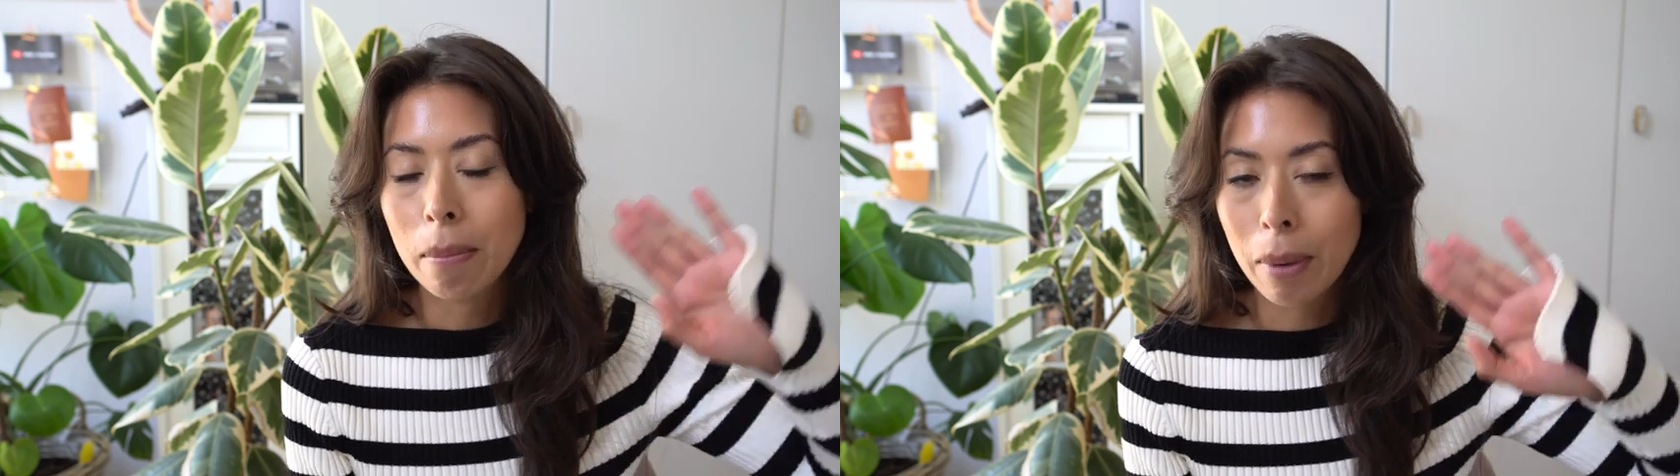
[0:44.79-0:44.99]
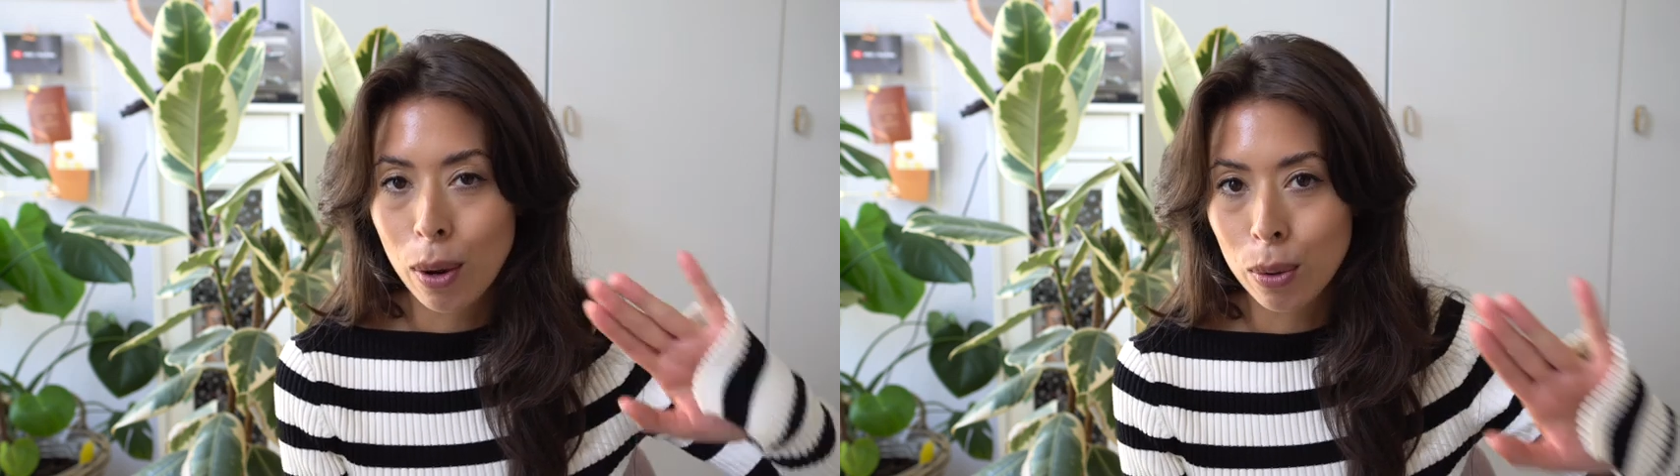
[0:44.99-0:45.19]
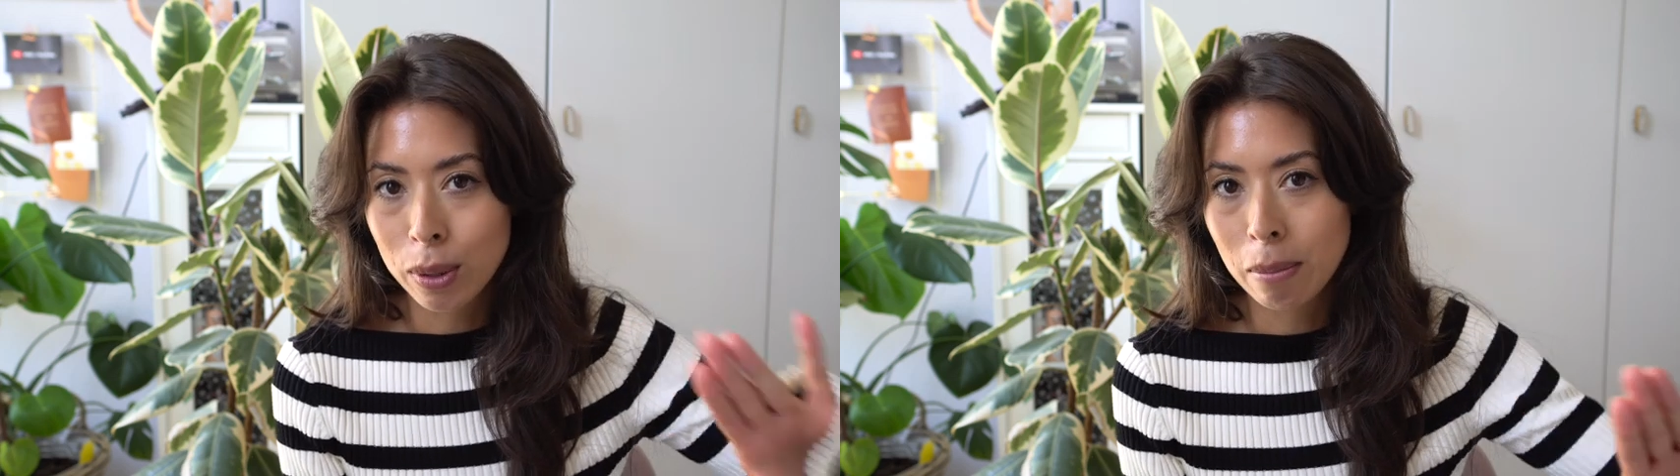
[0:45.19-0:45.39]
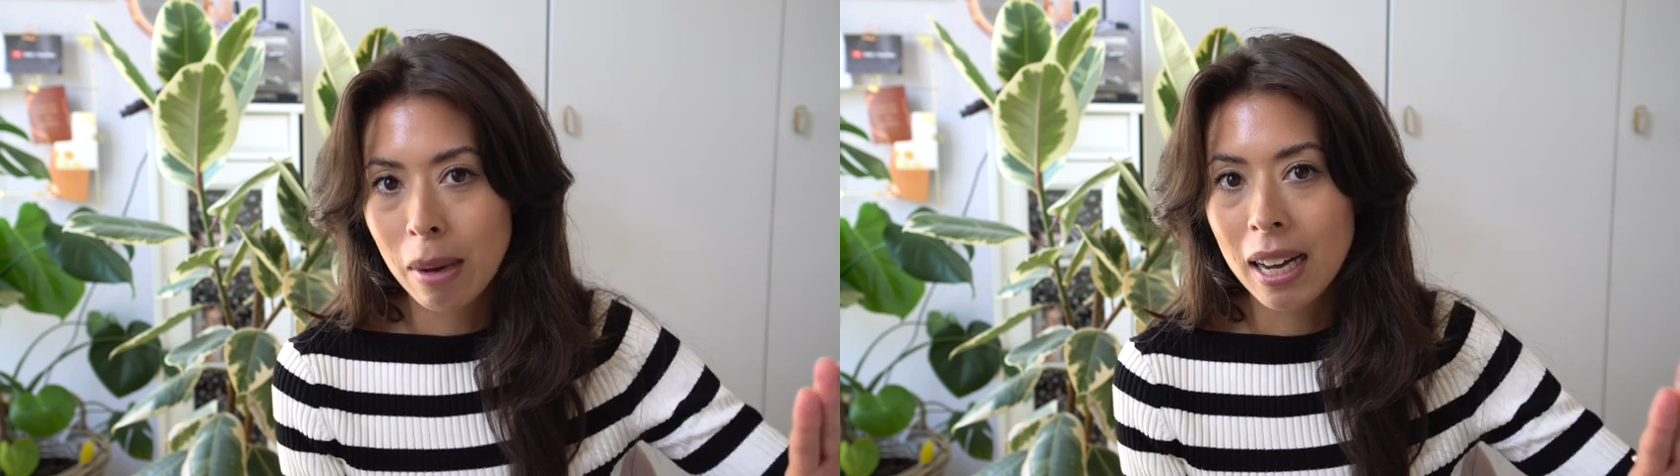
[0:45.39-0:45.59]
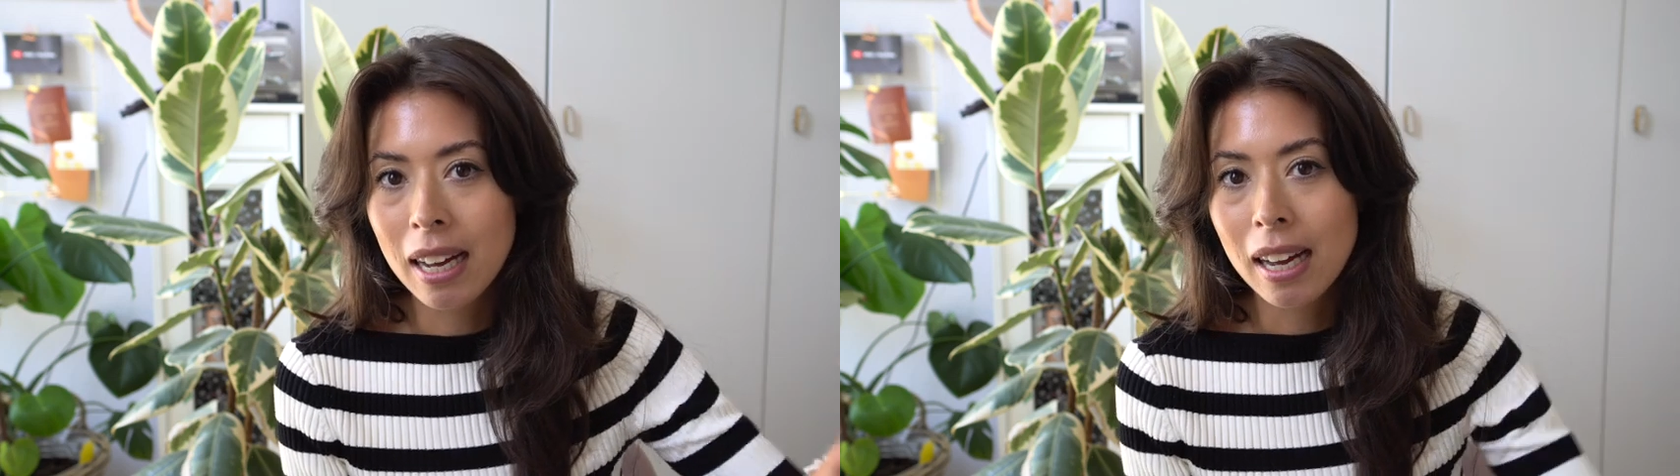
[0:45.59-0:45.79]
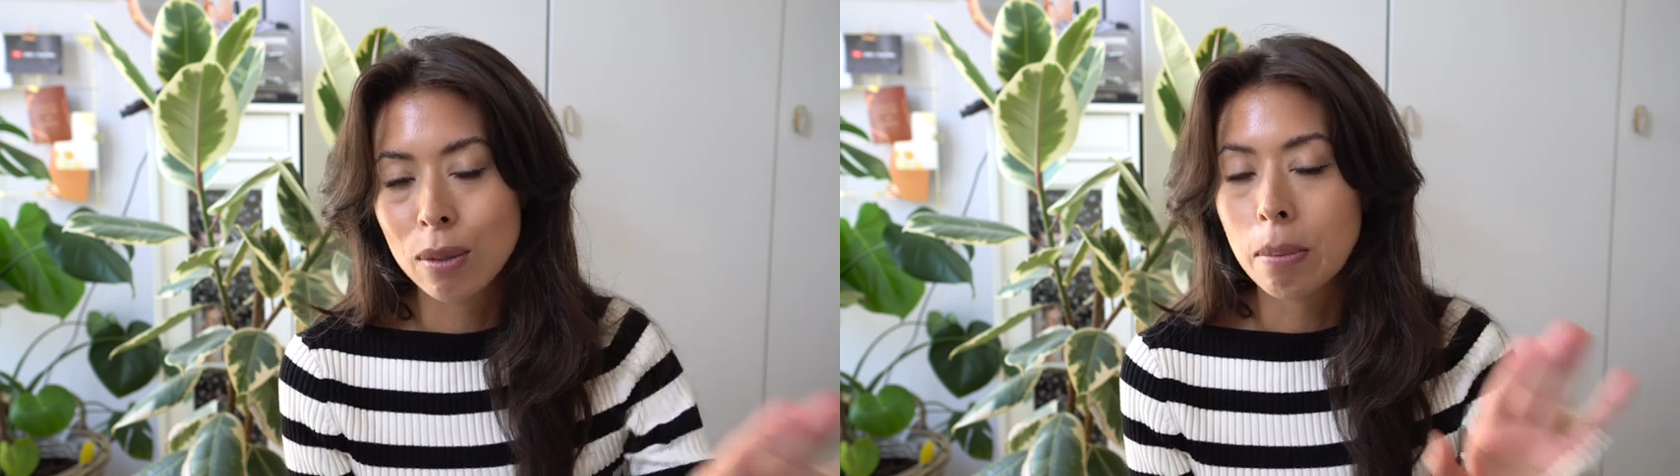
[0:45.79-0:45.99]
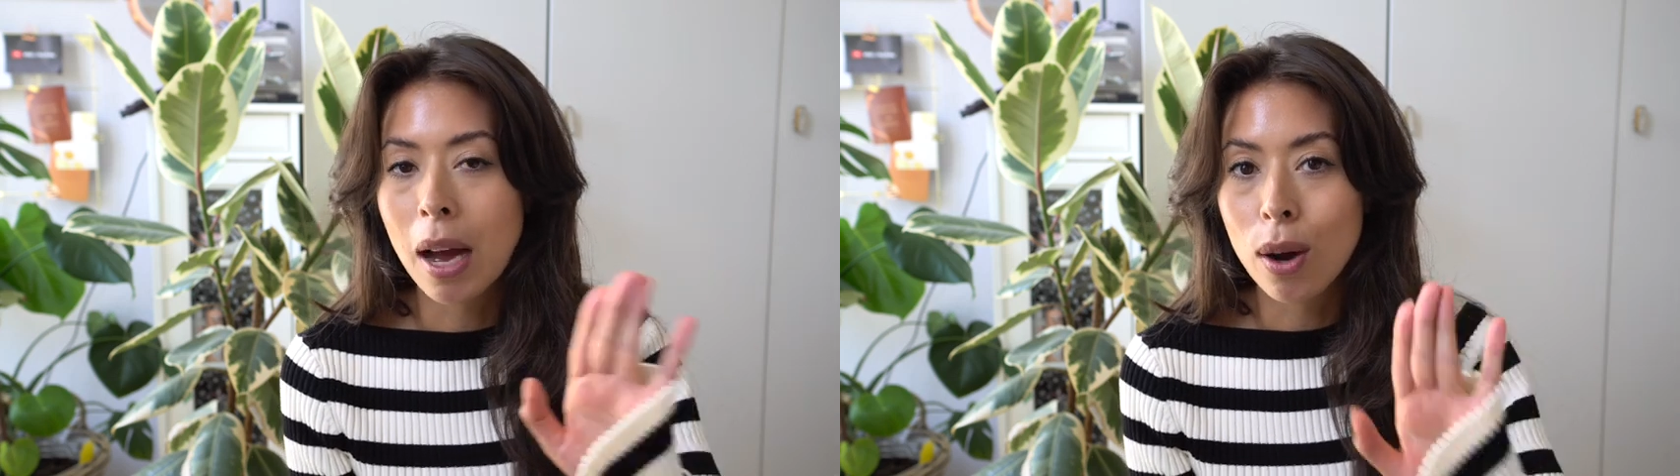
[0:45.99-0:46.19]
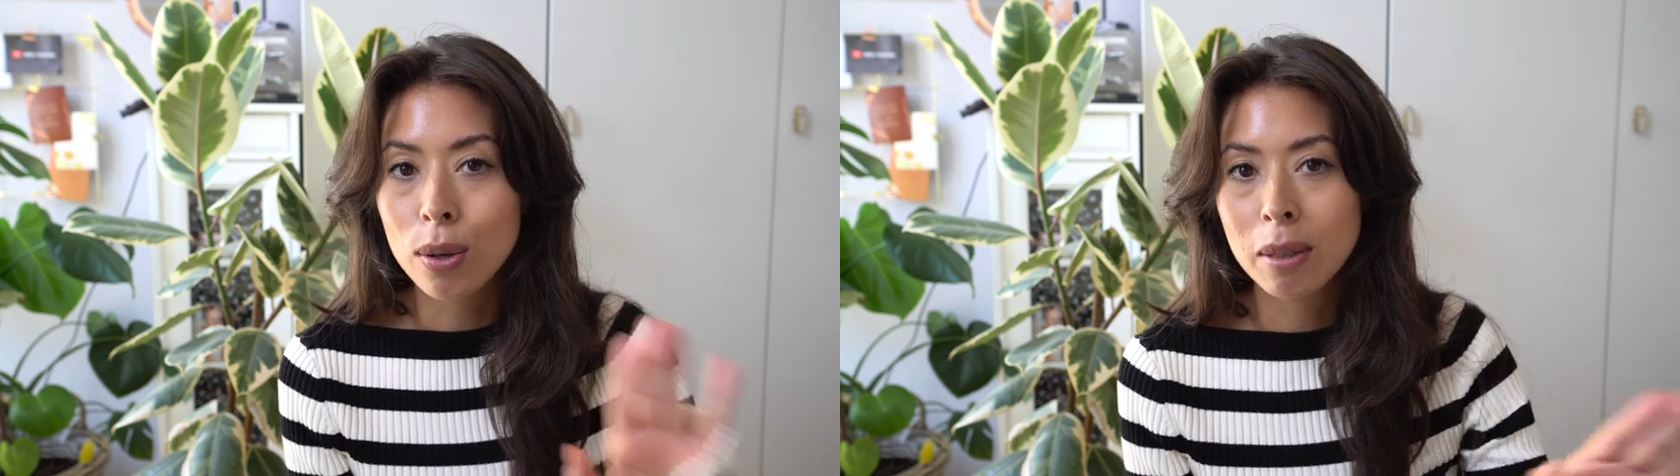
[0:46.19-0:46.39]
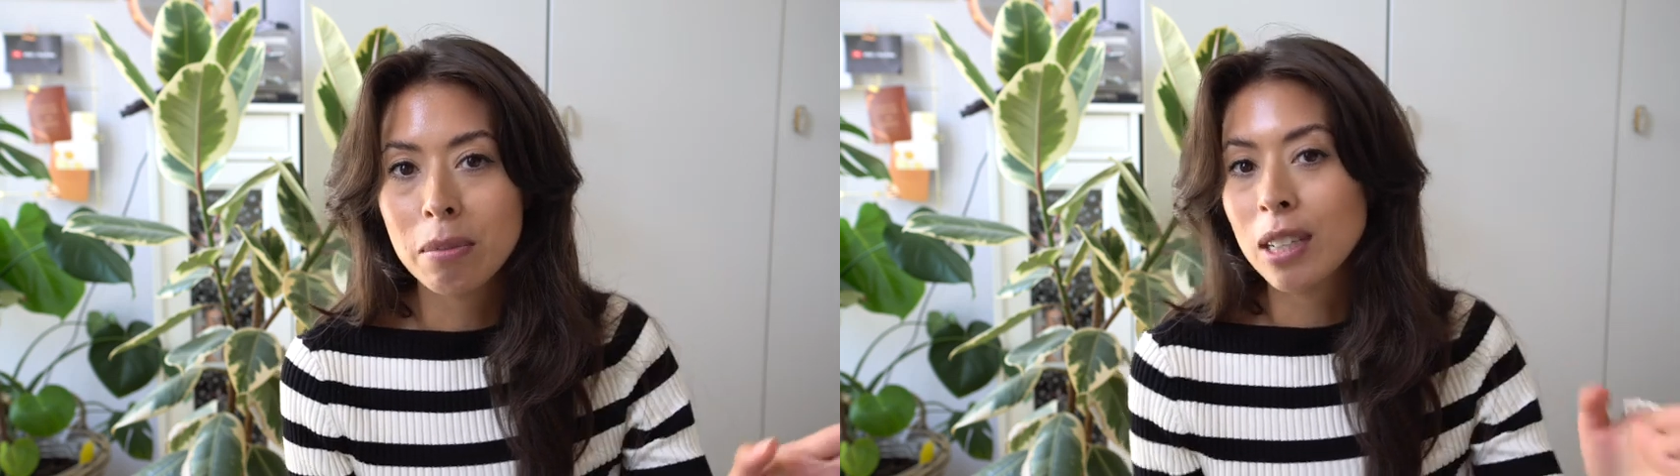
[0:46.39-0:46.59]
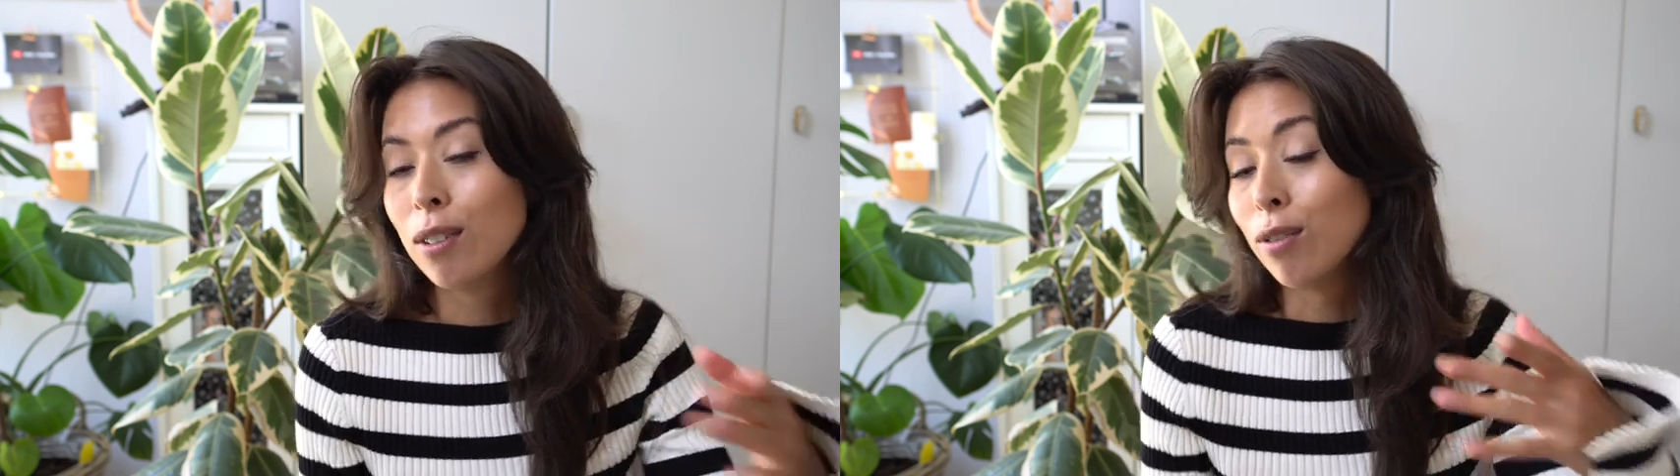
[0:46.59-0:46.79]
Pause mache. Also Pause
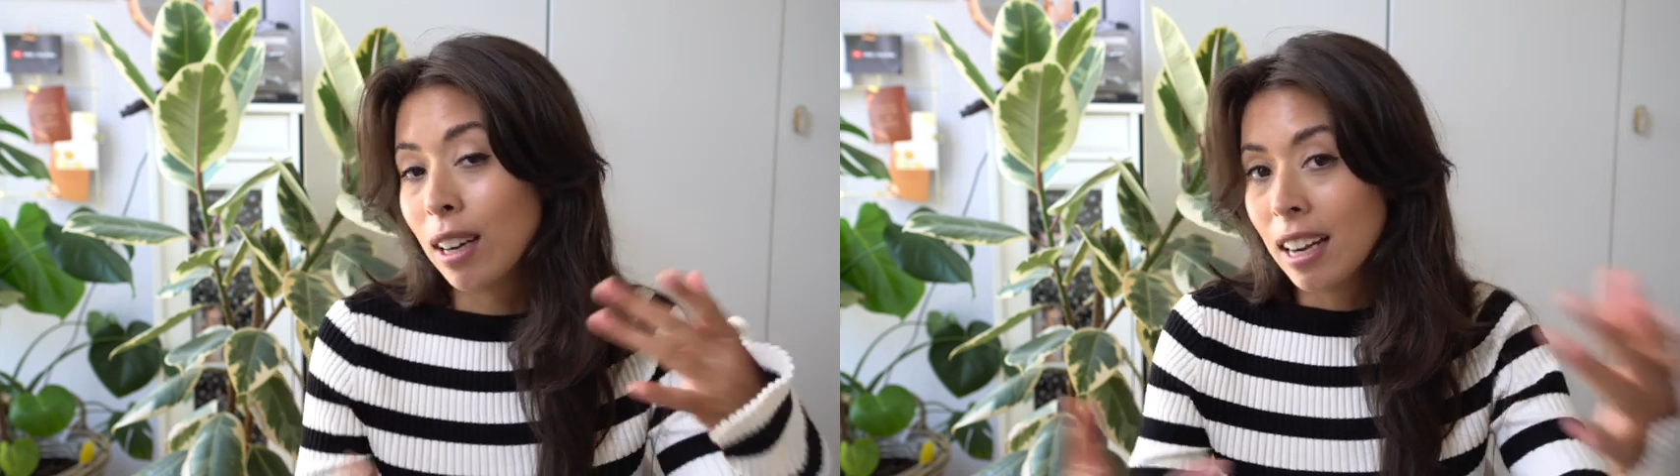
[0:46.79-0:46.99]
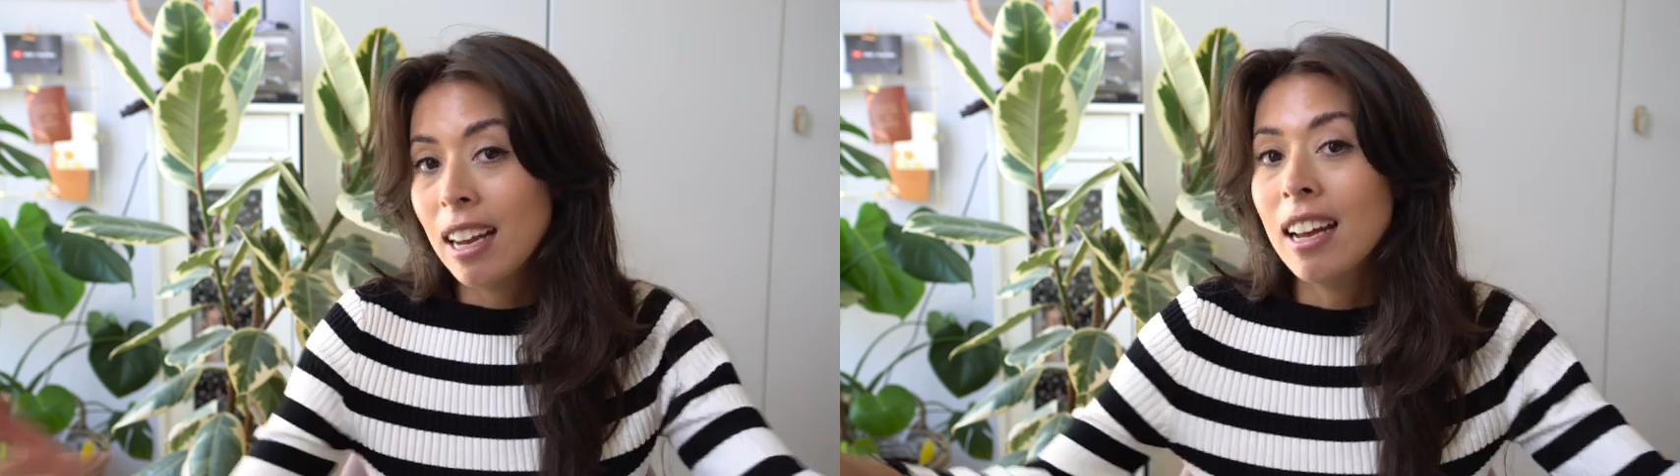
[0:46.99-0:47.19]
im Sinne von